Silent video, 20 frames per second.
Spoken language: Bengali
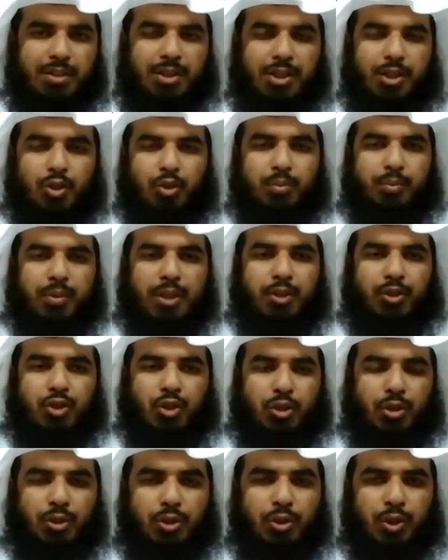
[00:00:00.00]
যে তোমরা
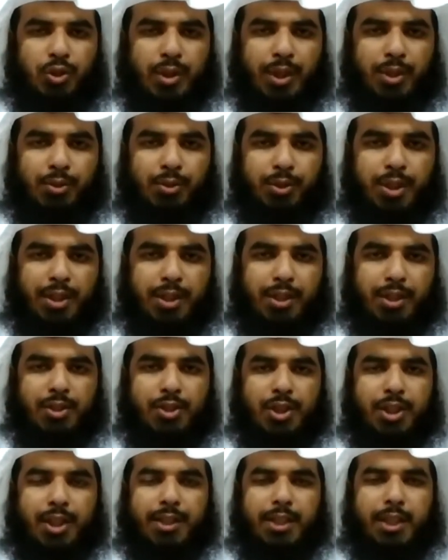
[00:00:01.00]
জ্বলন্ত আগুনের
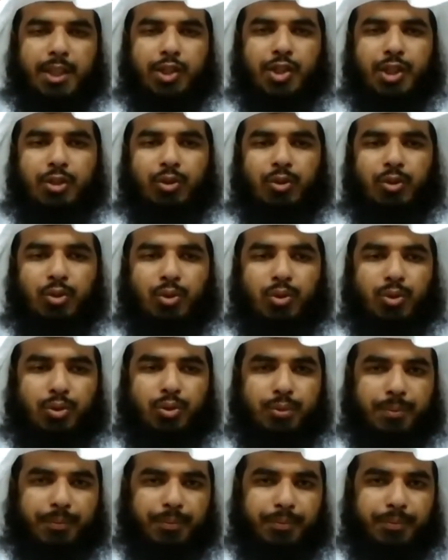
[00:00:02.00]
স্বাদ আস্বাদন করো